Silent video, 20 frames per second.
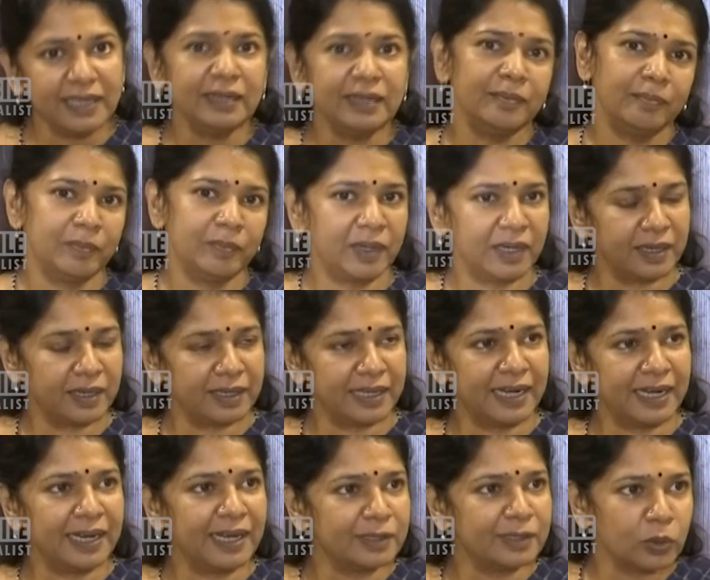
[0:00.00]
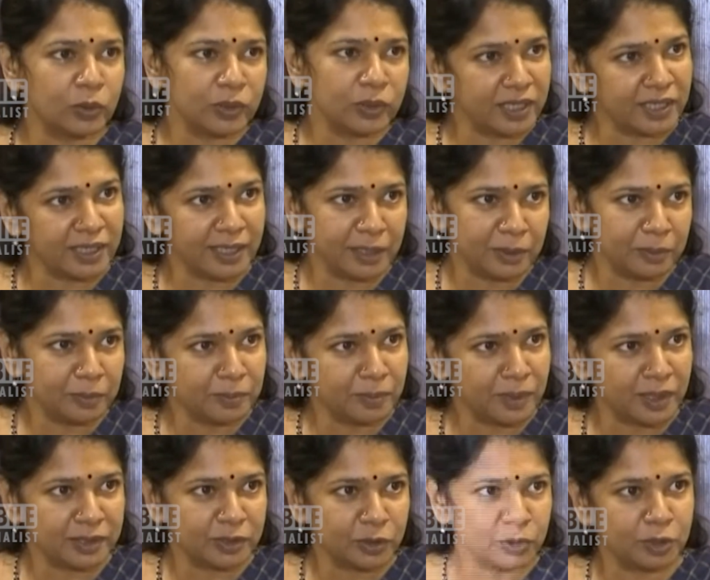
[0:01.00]
இல் எல்லா தொகுதிகளிலும்
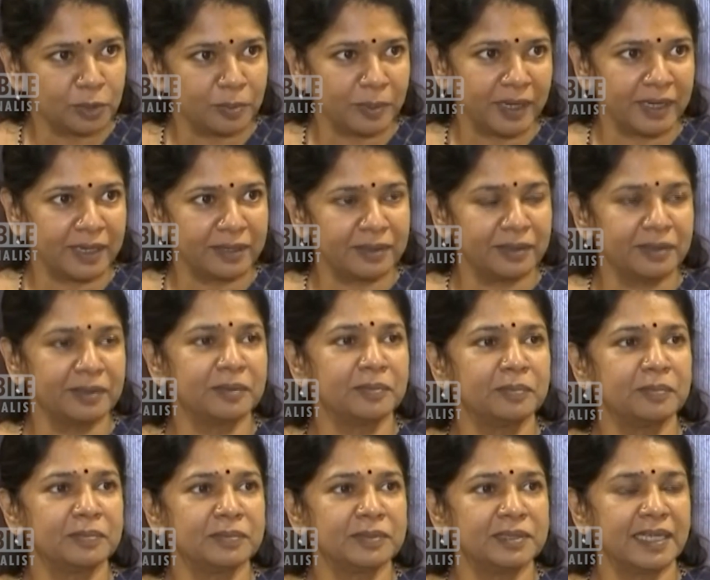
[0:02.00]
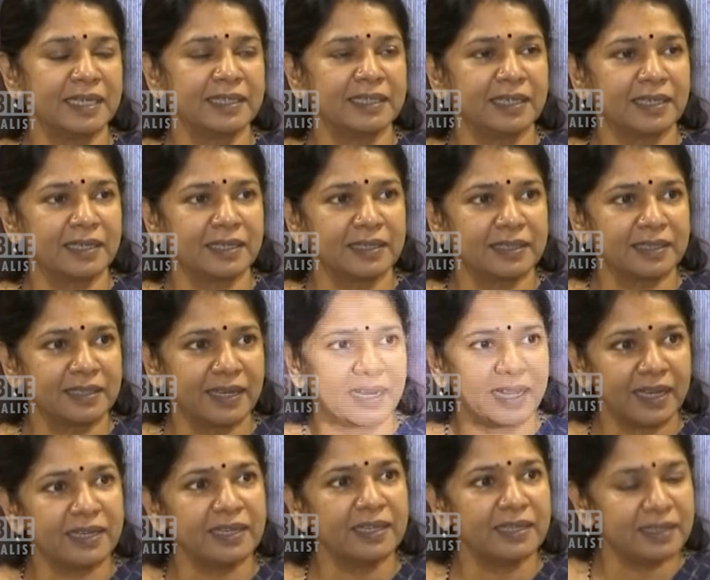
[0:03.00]
சுற்றுப்பயணம்
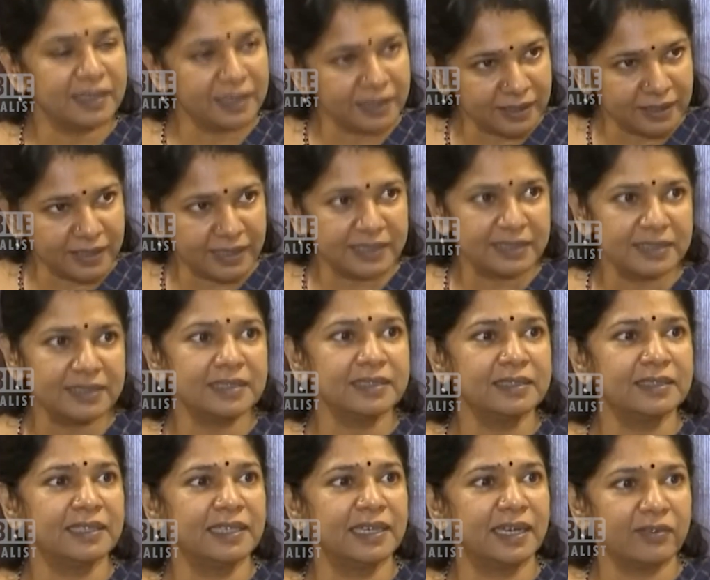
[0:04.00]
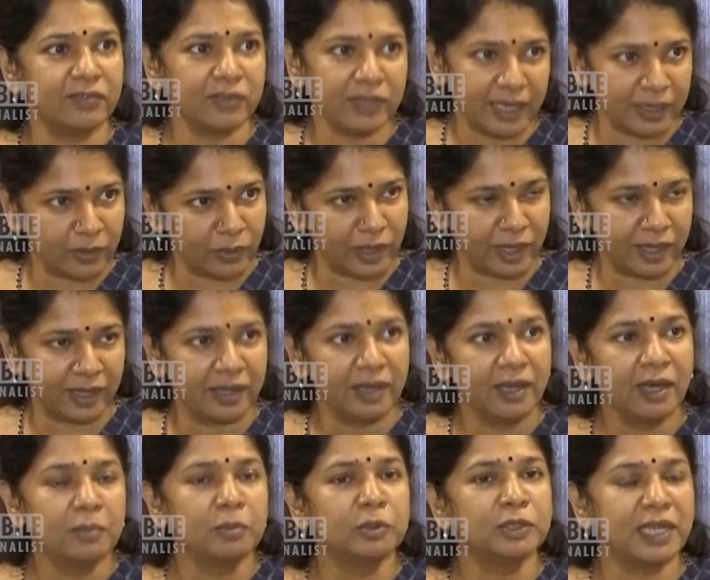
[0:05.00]
செய்திருக்கிறேன் இன்று இரவு என்னுடைய
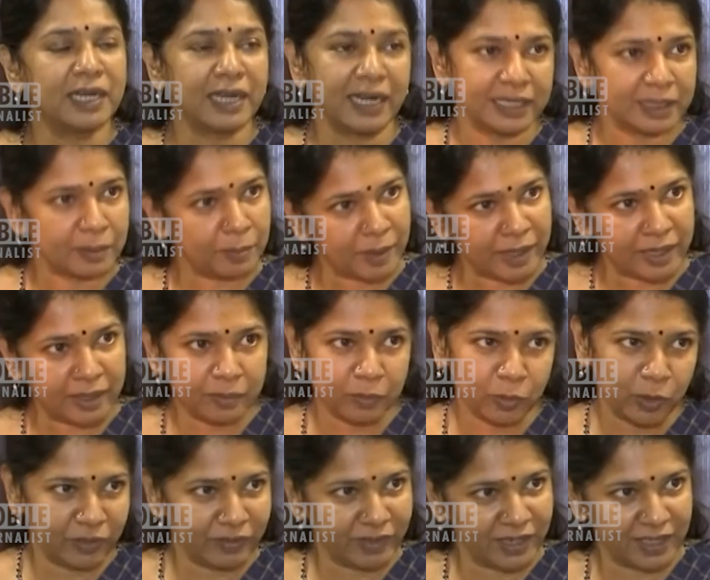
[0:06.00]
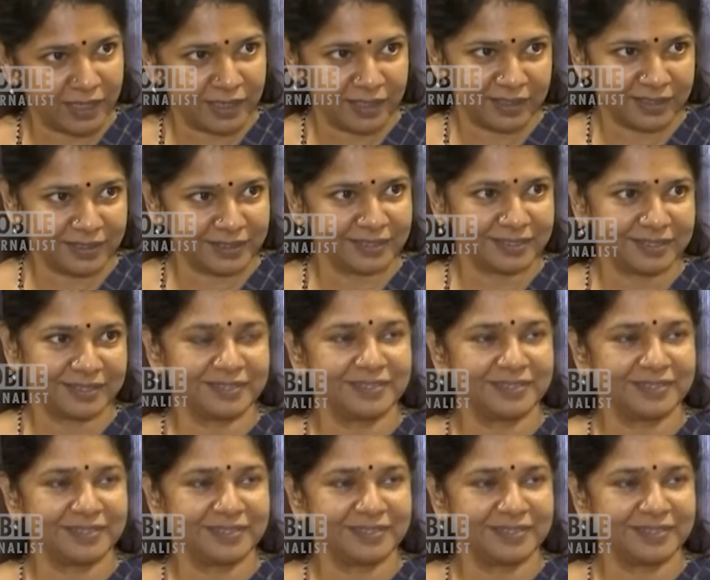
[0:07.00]
முதல் கட்ட பயணம் முடிவடைகிறது